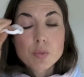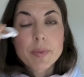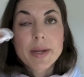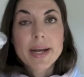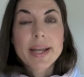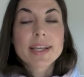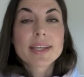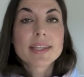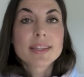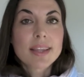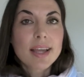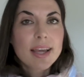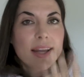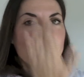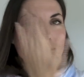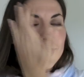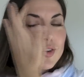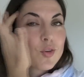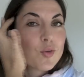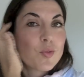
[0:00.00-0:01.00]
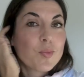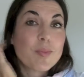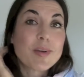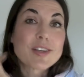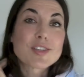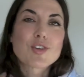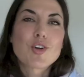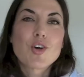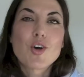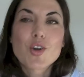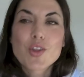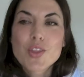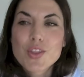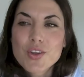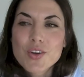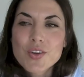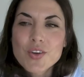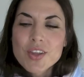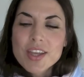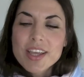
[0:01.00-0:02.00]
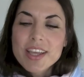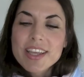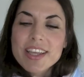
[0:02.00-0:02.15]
para quitar lo más gordo